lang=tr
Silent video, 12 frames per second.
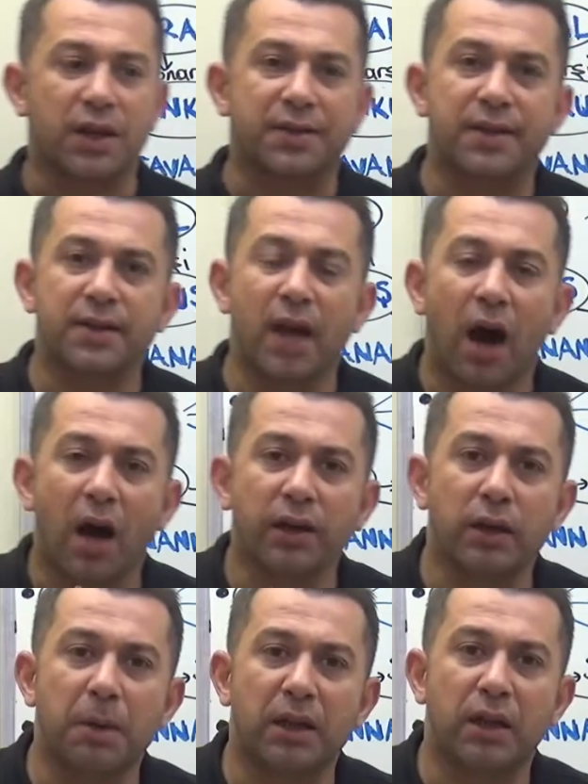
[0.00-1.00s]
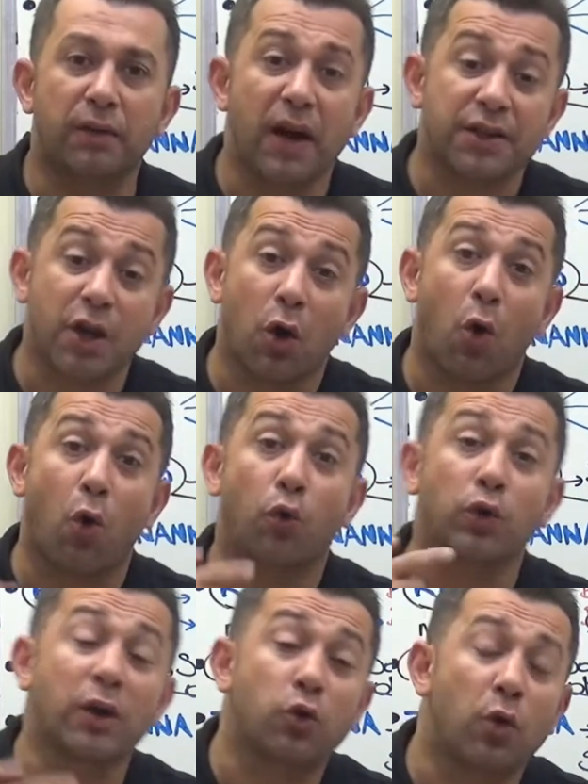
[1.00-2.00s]
size hangi bilgi verse
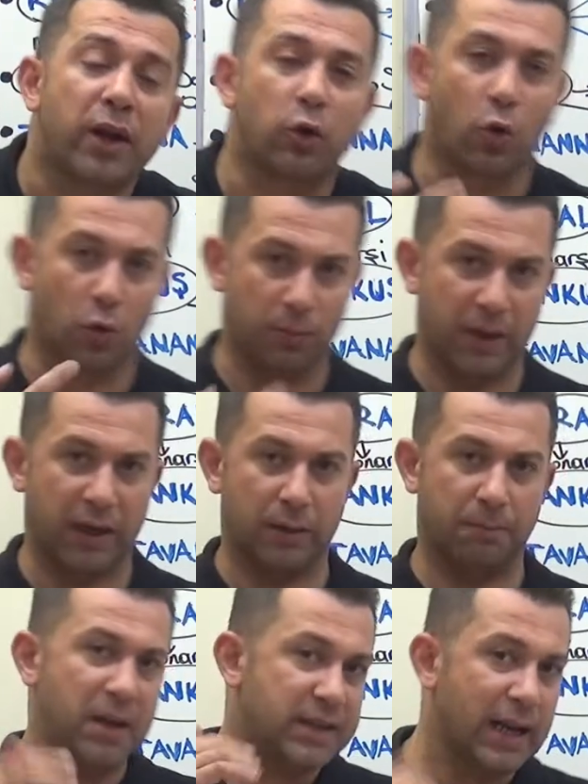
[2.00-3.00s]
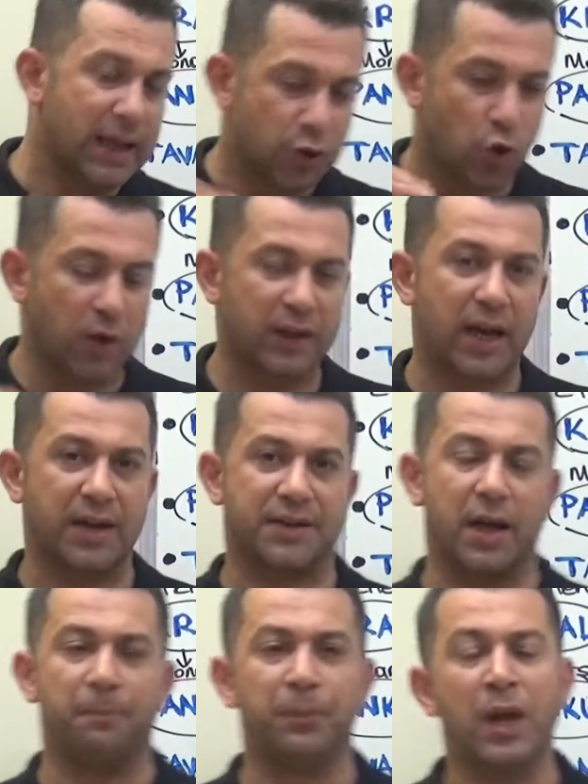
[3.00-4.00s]
ona göre yorumlayalım. Mesela şöyle
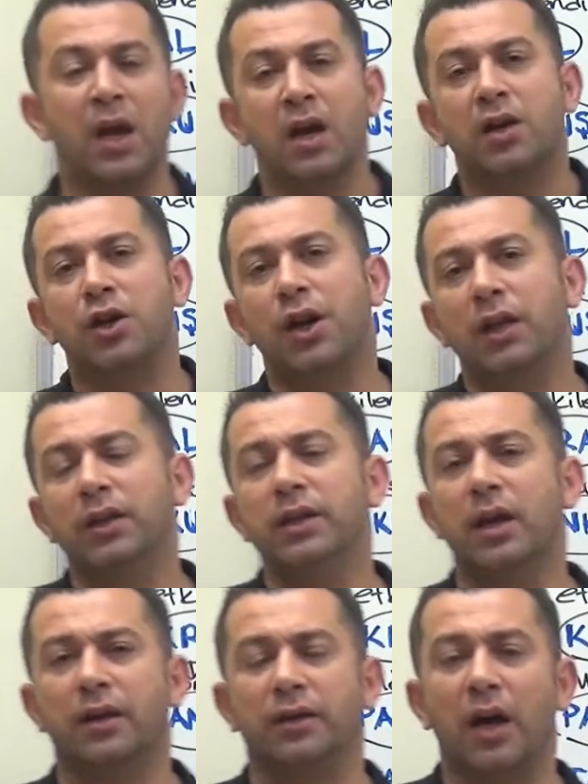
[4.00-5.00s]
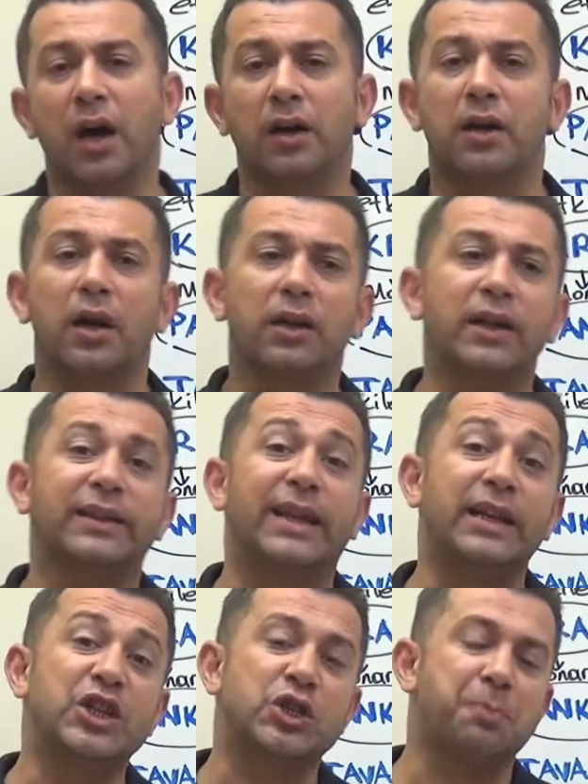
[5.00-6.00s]
derse. Kralın yanında krala
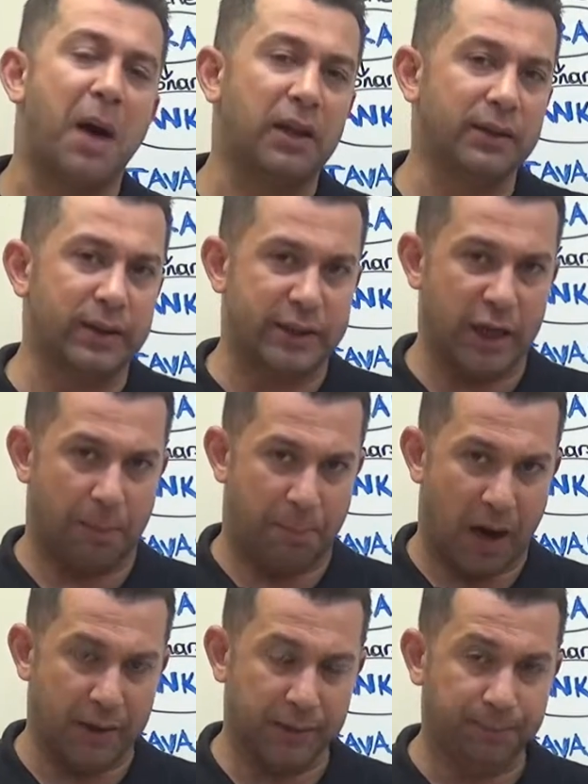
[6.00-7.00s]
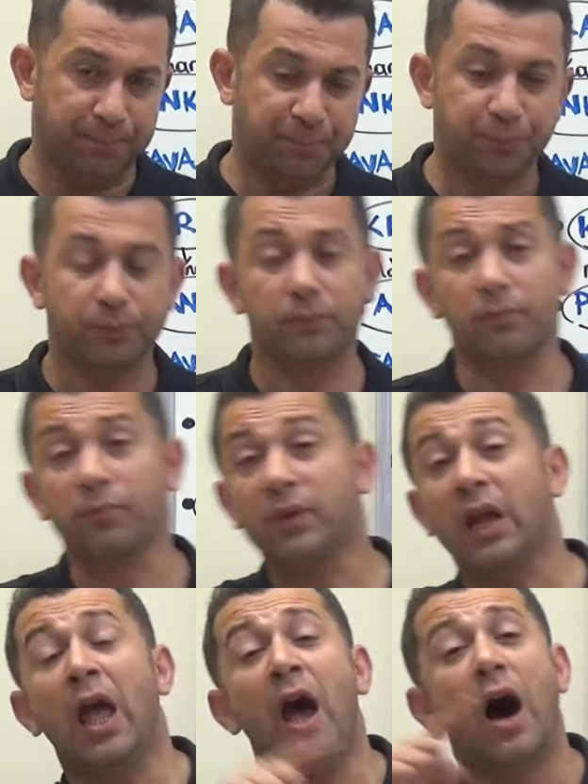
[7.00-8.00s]
danışmanlık yapan
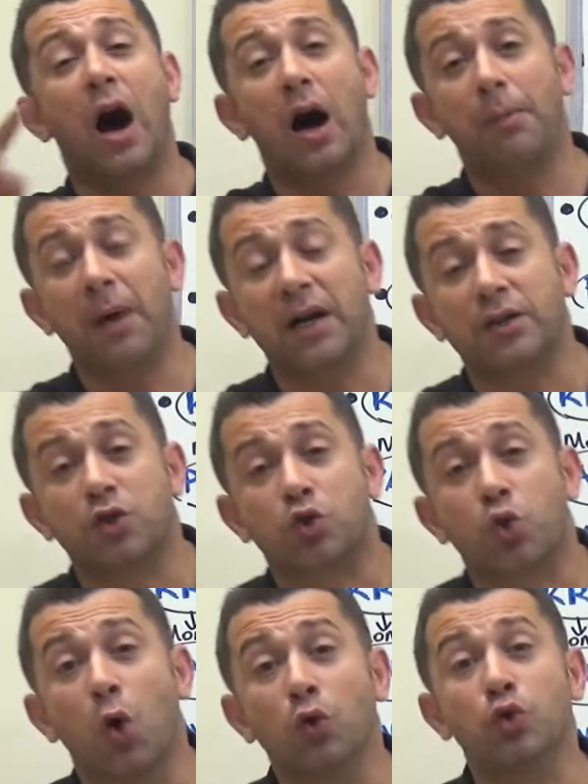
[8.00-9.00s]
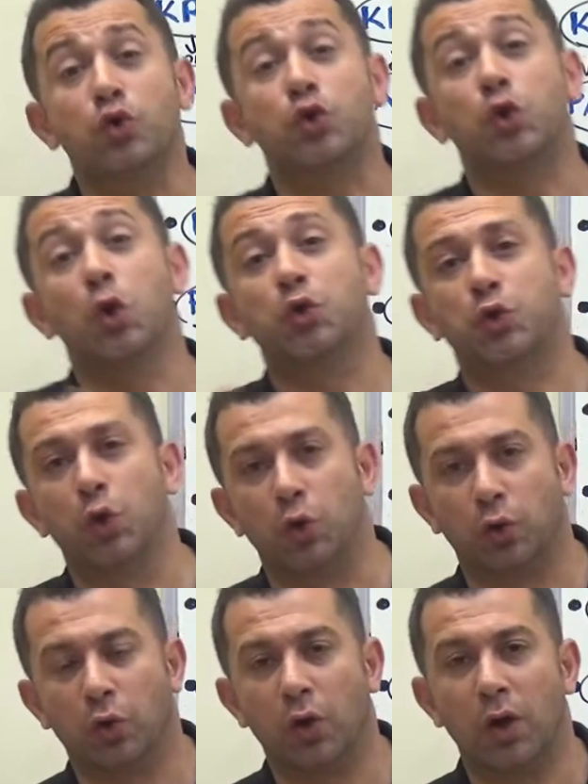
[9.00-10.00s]
ama son
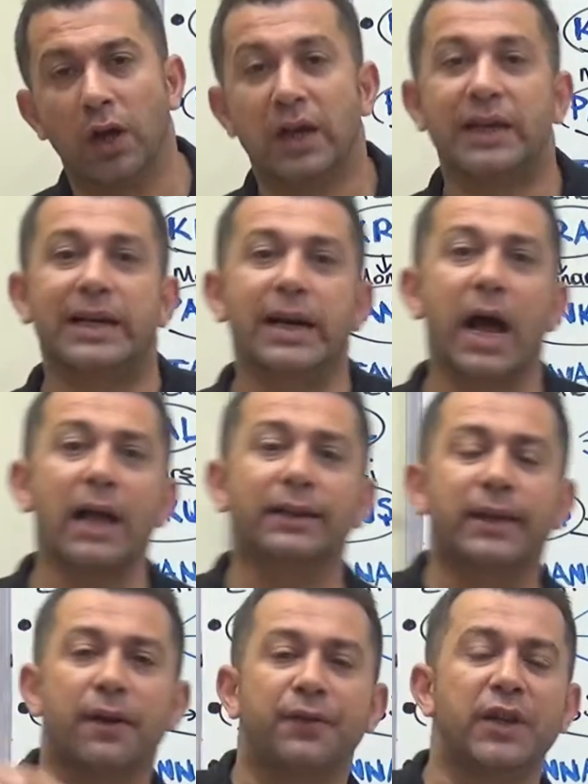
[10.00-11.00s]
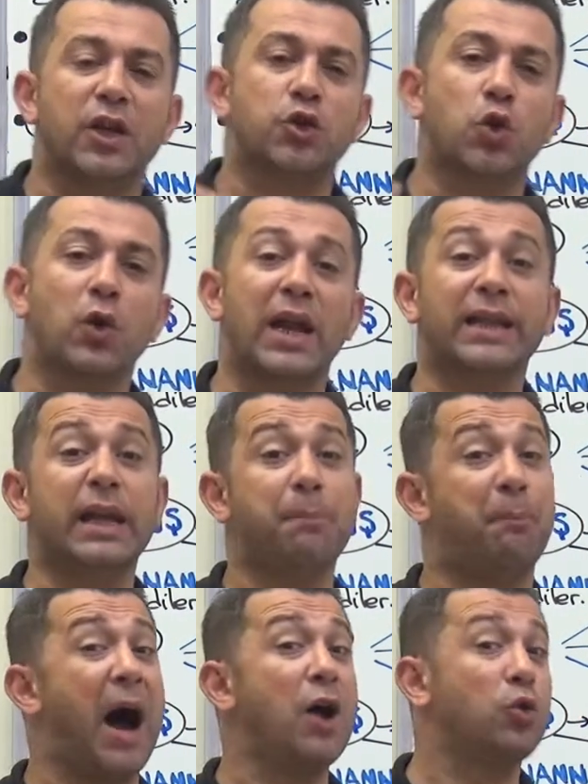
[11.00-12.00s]
sözün kral tarafından
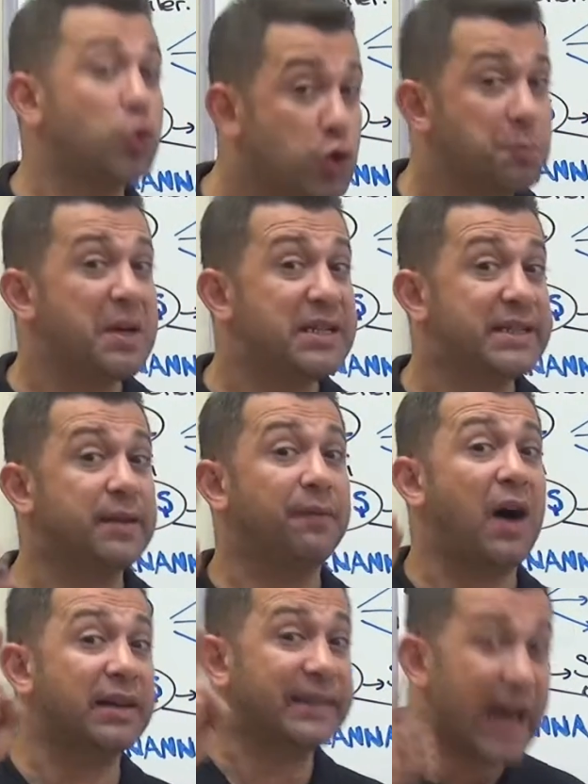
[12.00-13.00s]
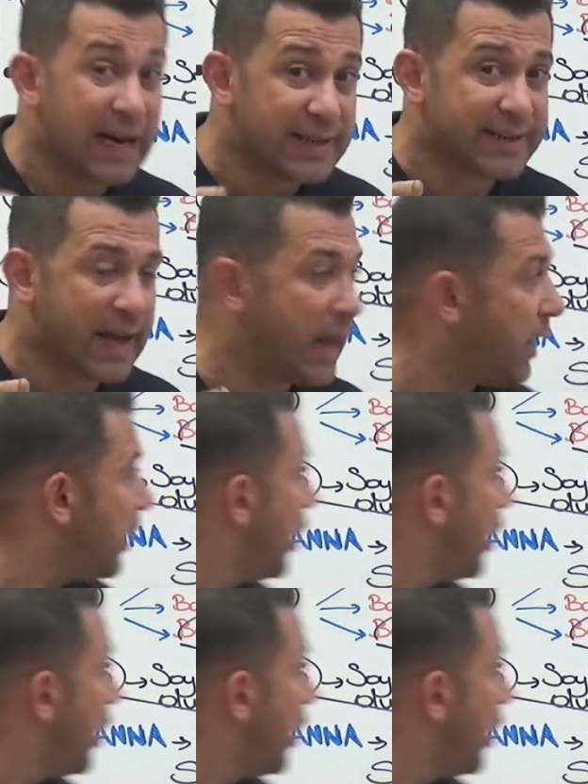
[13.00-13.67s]
söylendiği pankuş meclisi var derse